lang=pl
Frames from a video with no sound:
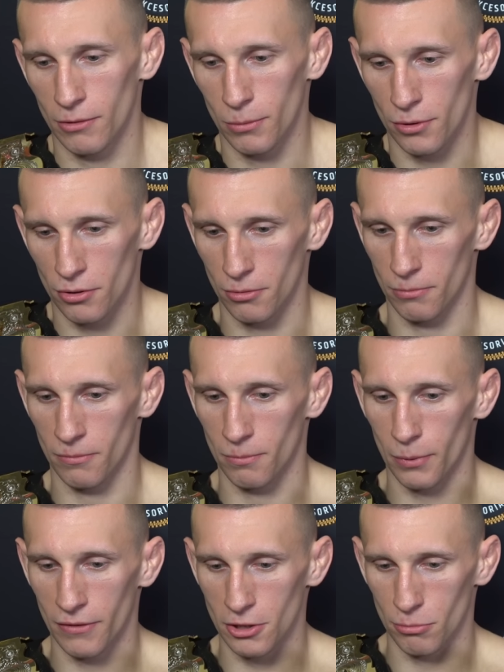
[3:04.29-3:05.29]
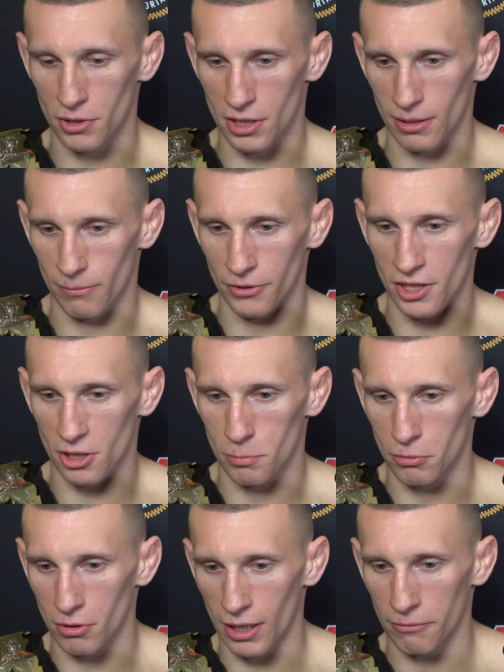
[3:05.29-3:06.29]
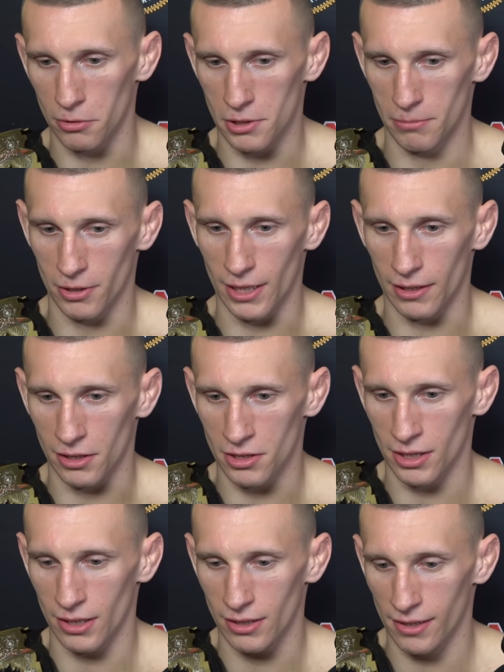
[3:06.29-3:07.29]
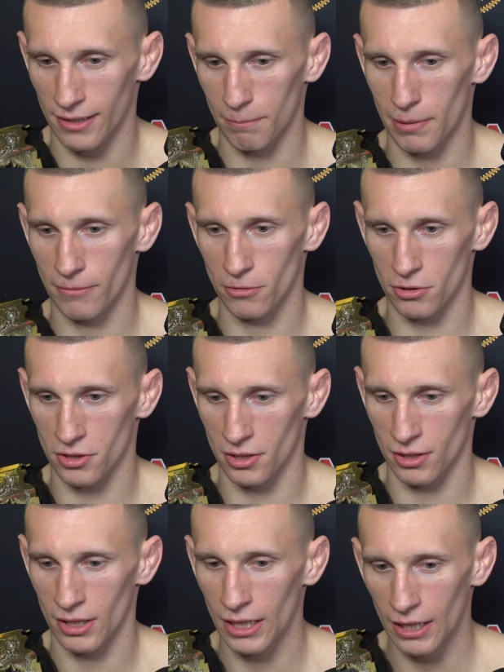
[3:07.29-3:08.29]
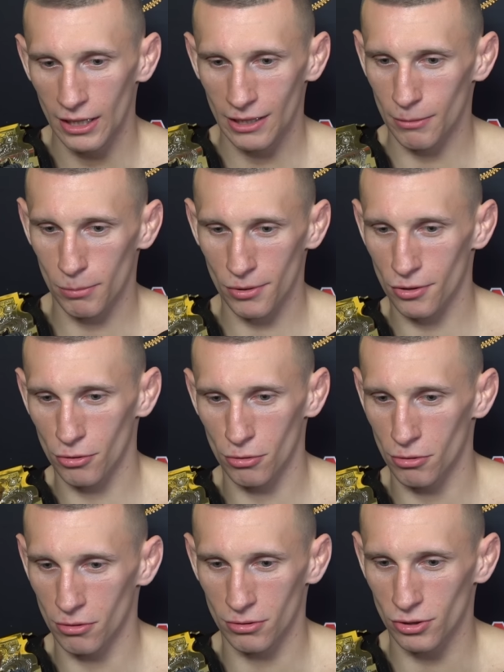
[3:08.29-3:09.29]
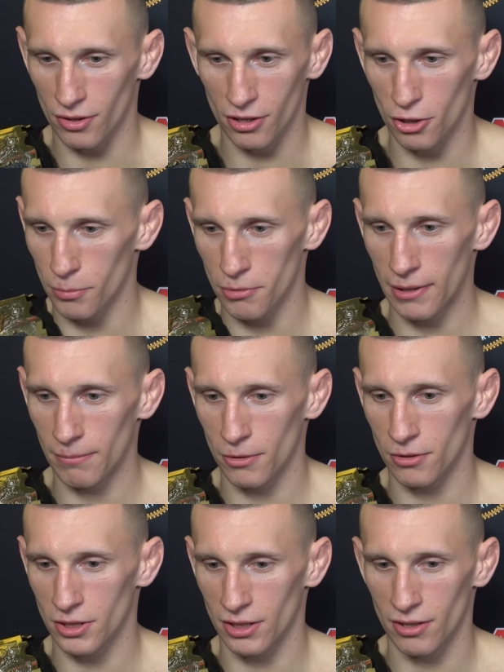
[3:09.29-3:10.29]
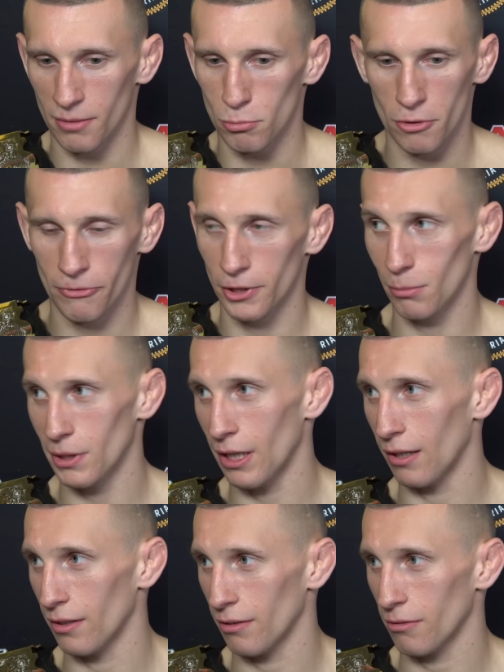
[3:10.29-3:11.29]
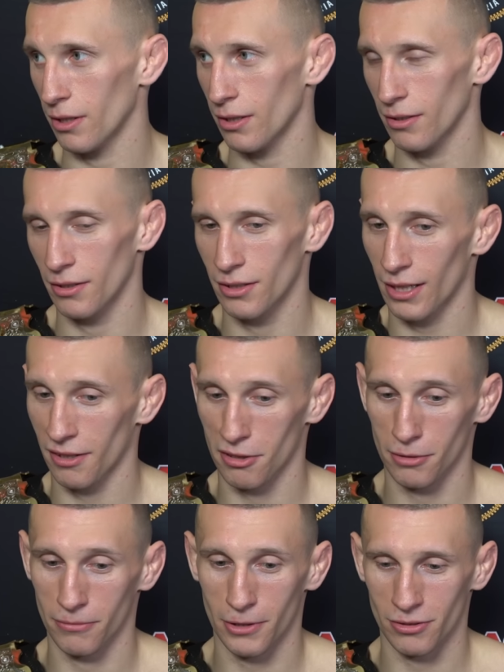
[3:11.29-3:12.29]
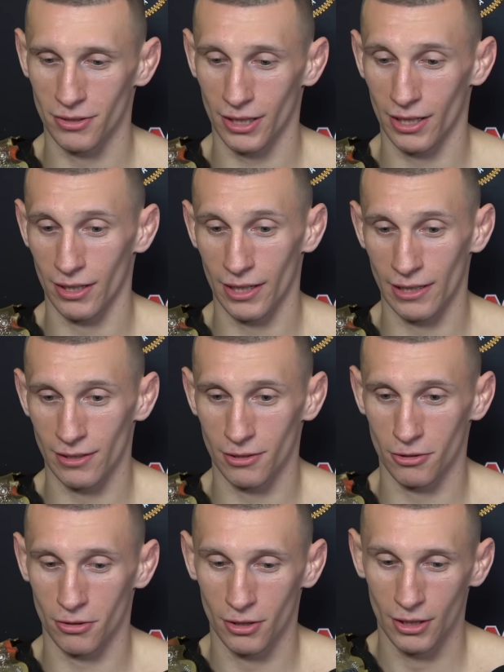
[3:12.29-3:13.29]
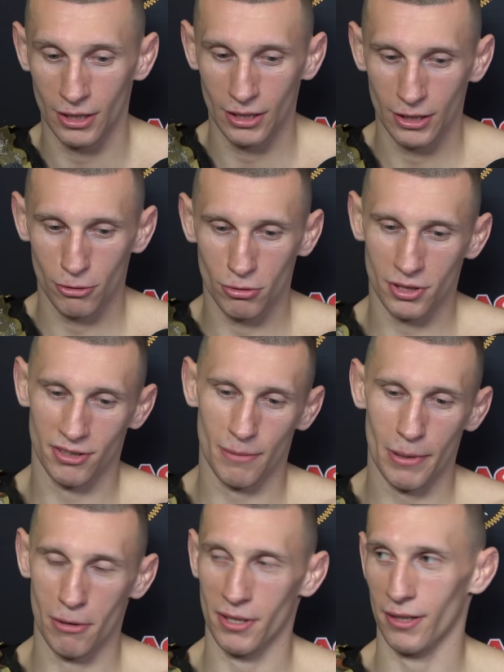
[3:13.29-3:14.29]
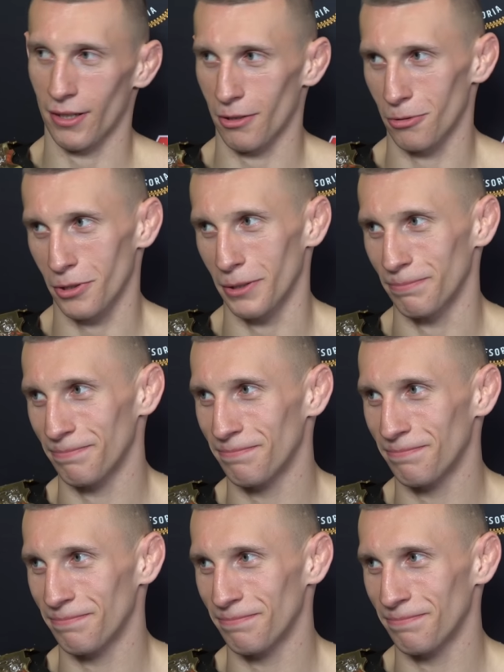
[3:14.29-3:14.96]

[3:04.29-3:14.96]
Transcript: No, po prostu powiedział mi, że widać było, jak wchodziłem do klatki, że jest ta pewność i, i po prostu to, co robiłem, no, że to było fenomenalne, no nie? I takie słowa od takiej legendy, no kurczę, zapałę za serduszko.